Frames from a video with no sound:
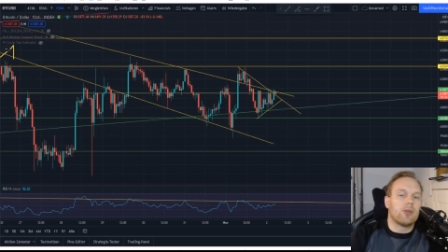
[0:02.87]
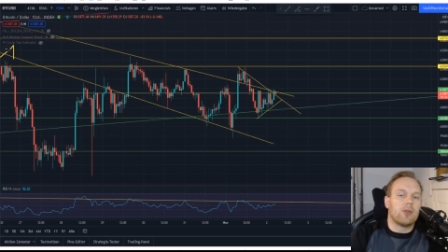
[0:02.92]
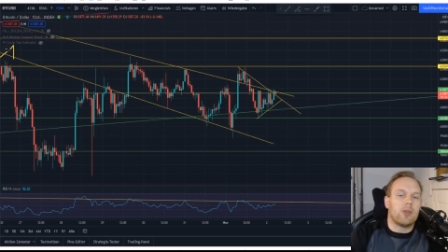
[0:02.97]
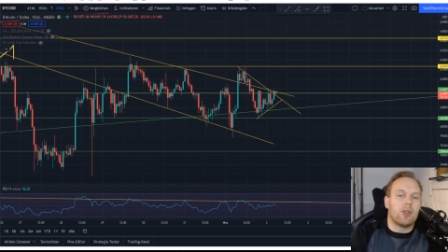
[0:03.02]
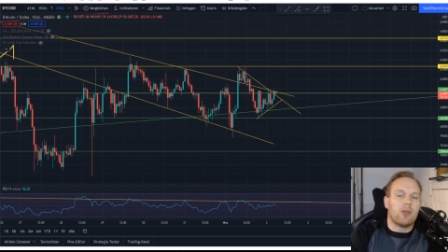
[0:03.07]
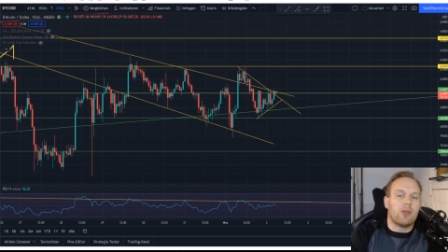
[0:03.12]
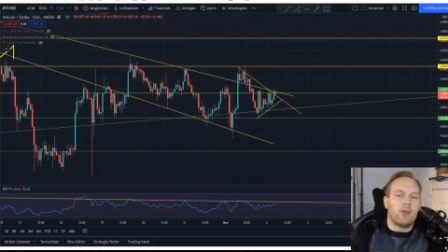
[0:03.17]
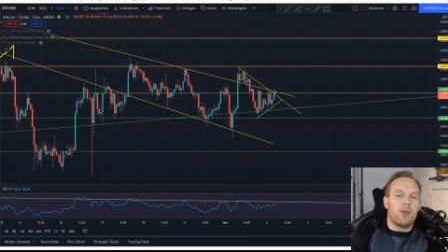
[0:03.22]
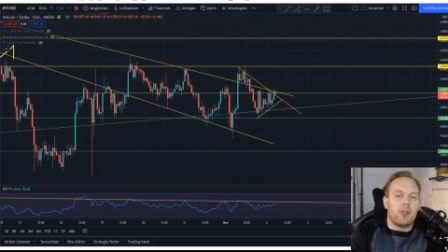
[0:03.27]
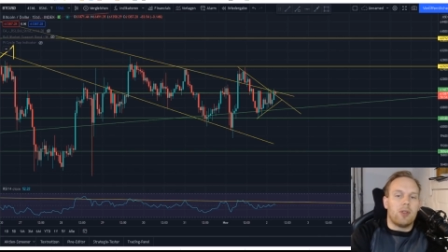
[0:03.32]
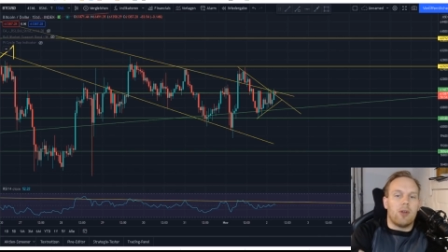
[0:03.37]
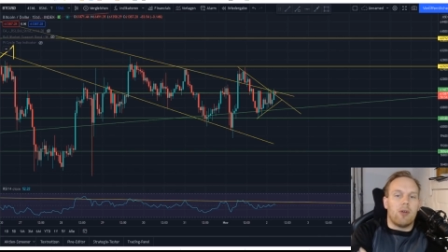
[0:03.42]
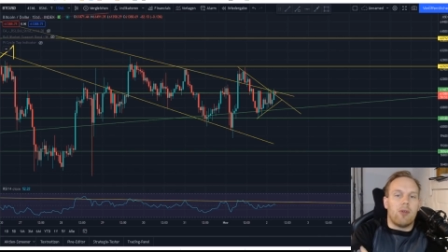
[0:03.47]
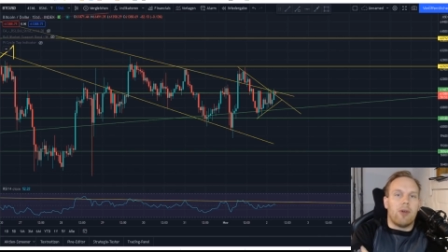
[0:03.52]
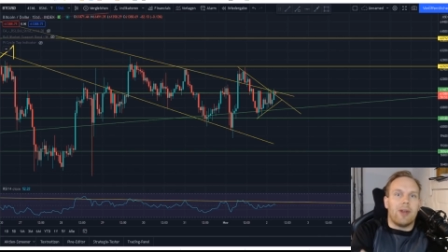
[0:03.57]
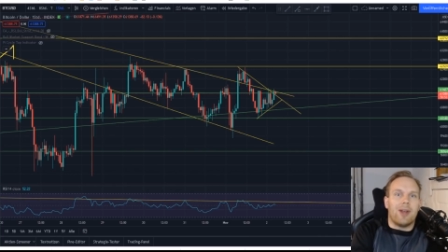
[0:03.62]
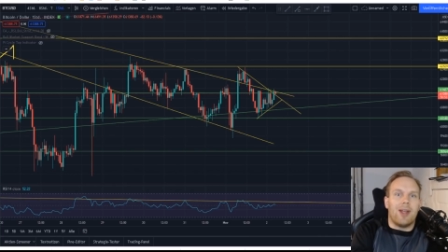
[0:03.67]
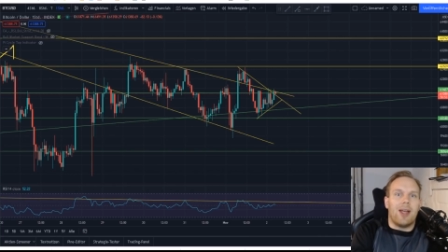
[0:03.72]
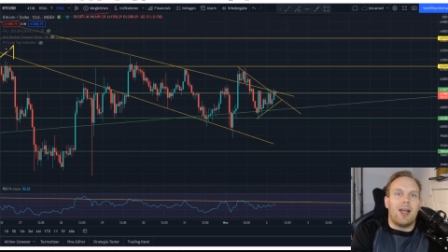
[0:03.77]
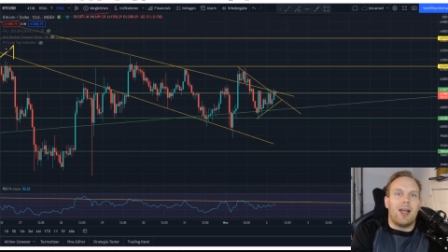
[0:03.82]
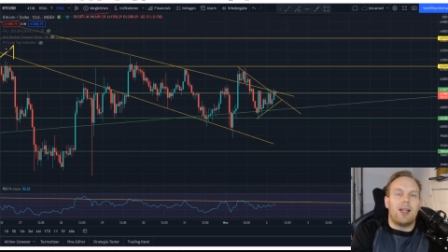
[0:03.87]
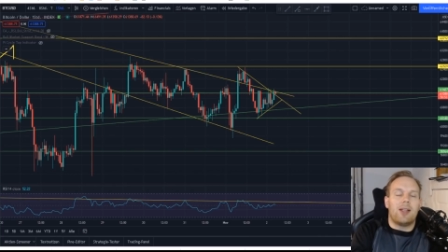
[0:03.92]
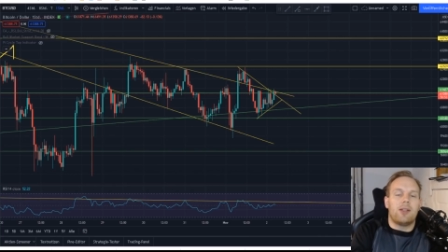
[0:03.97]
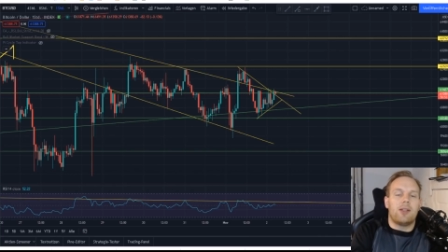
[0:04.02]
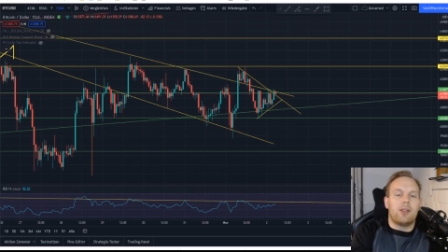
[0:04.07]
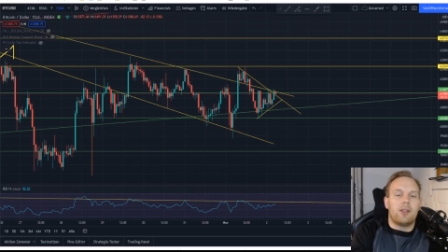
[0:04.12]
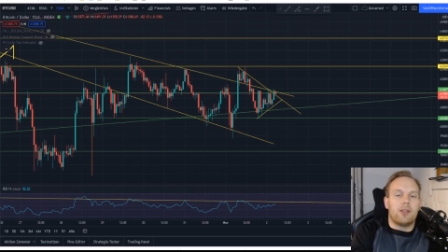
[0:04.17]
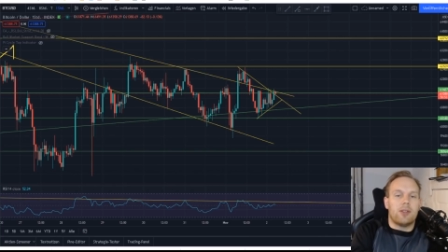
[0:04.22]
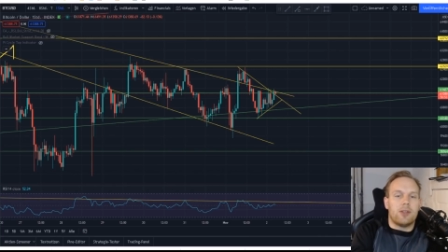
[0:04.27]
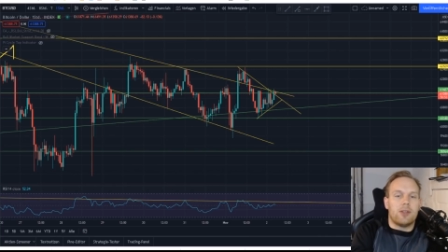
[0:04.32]
und natürlich auch an
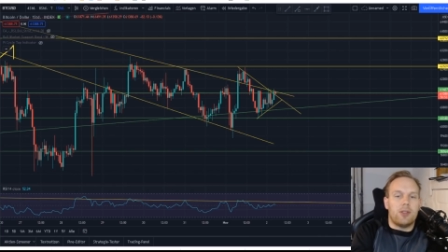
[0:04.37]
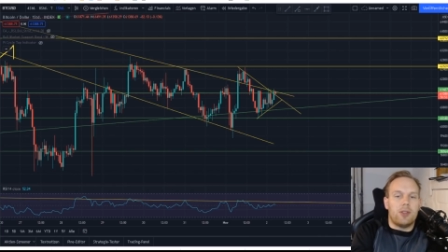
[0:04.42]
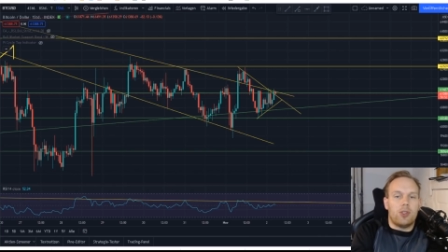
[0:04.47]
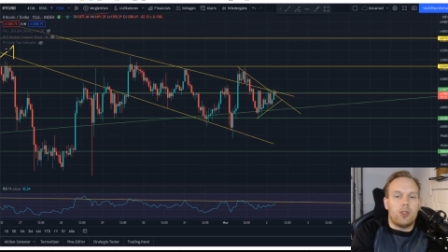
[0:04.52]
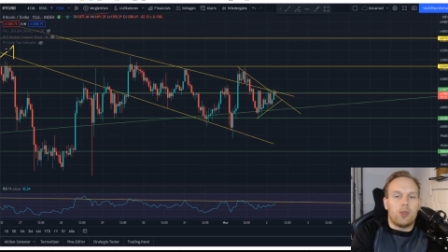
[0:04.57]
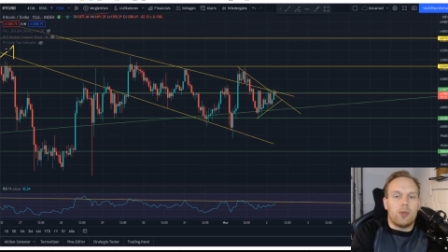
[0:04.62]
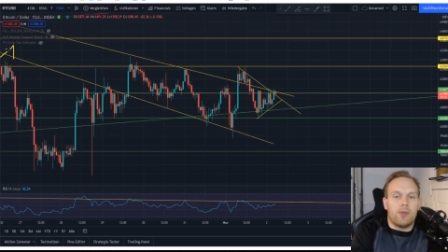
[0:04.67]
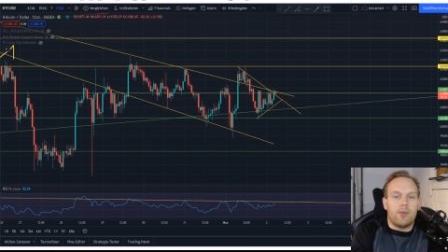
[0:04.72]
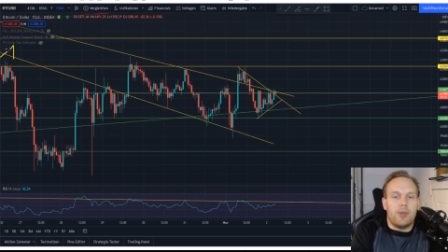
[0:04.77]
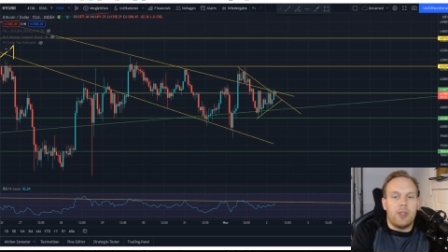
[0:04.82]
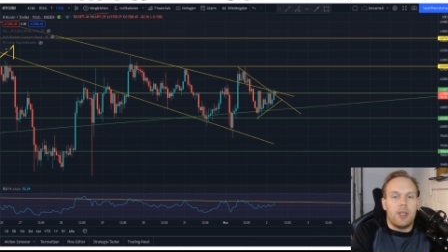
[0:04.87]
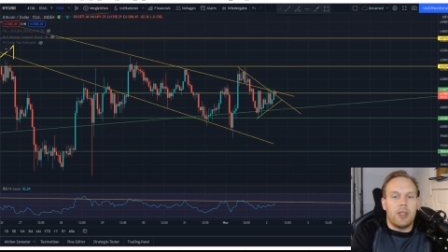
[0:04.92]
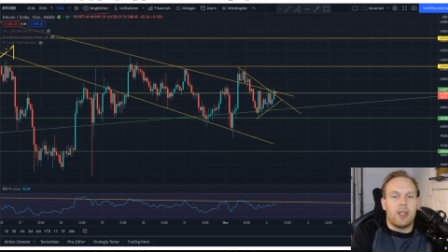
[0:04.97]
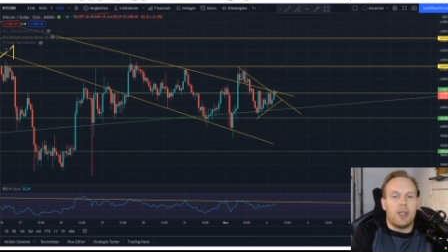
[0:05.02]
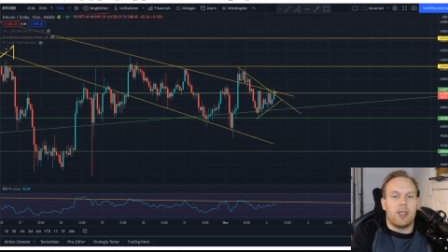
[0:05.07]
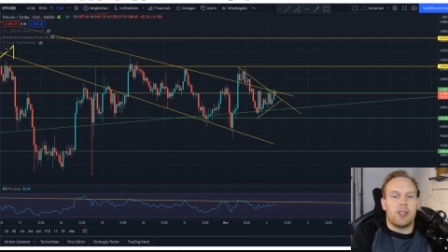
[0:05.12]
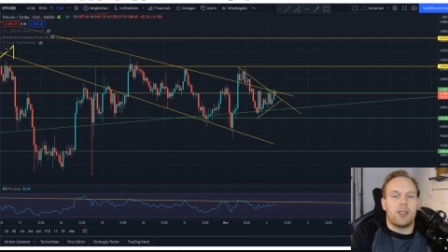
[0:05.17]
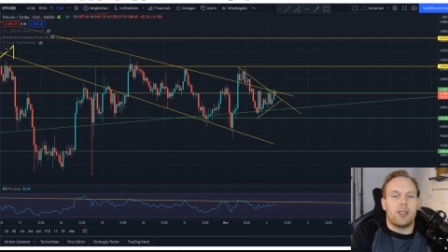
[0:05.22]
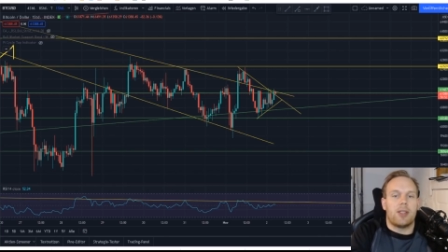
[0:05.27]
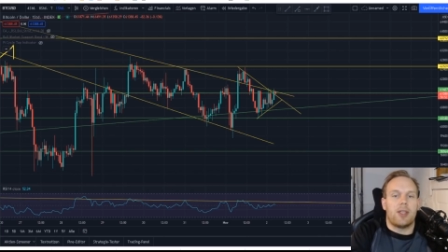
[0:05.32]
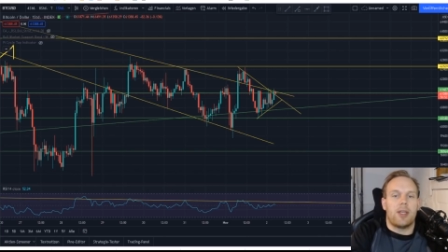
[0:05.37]
alle, die schon wieder da sind.